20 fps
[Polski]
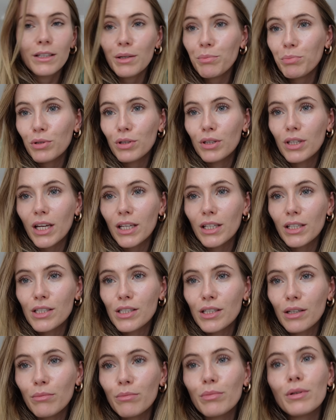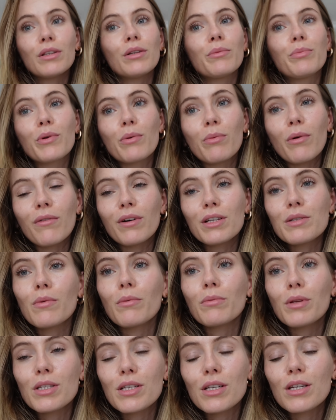Nie poddaję się, będę próbować.
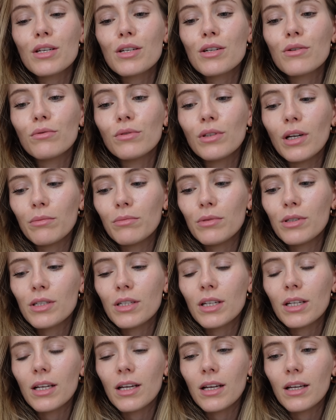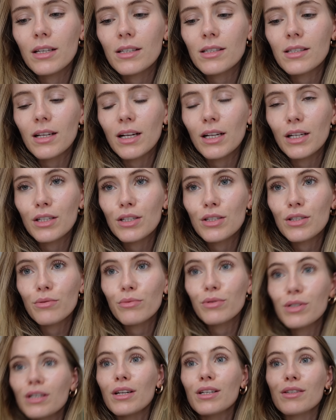Mam nadzieję, że uda mi się znaleźć,
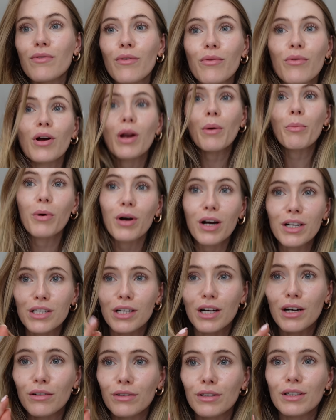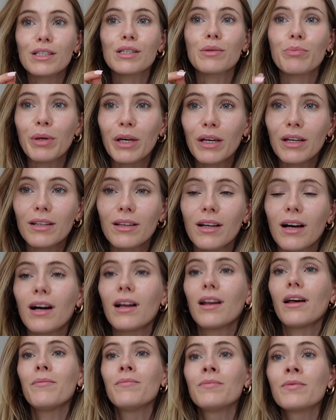zaraz Wam w ogóle pokażę, jaka ona jest piękna,
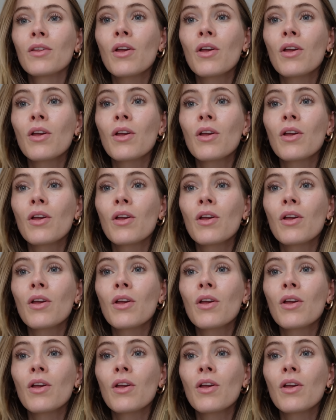ale